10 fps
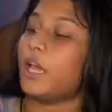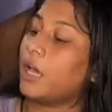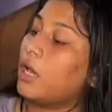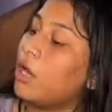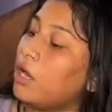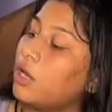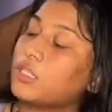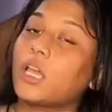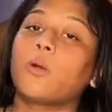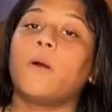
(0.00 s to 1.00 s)
है
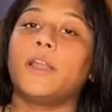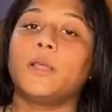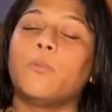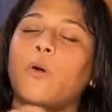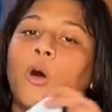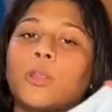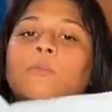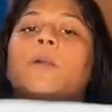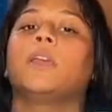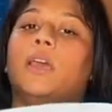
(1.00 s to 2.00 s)
इसकी क्वालिटी बहुत
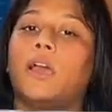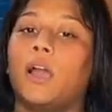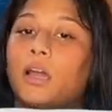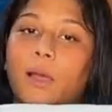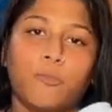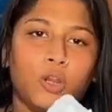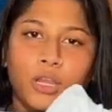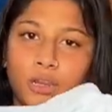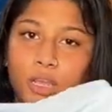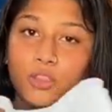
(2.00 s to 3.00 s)
बढ़िया है अगर आपको
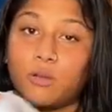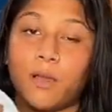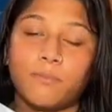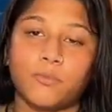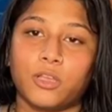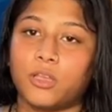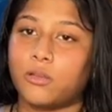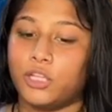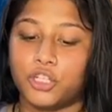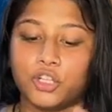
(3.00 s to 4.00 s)
लेनी है तो आप
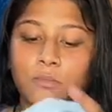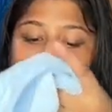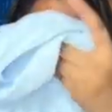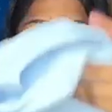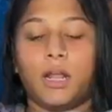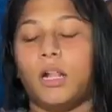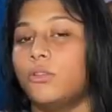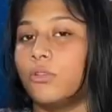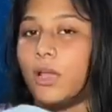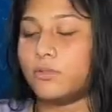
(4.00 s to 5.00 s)
नीचे शॉप नंबर डाल
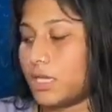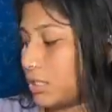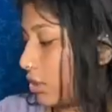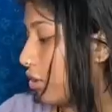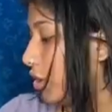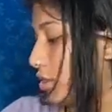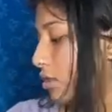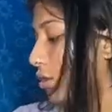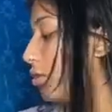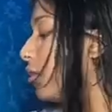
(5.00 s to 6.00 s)
दूँगी आप जा सकते हो ले
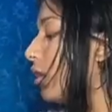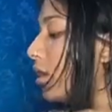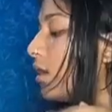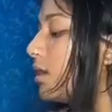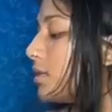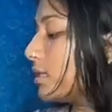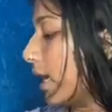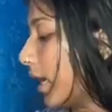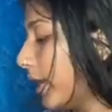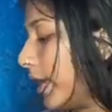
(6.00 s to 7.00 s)
सकते हो सेकेंड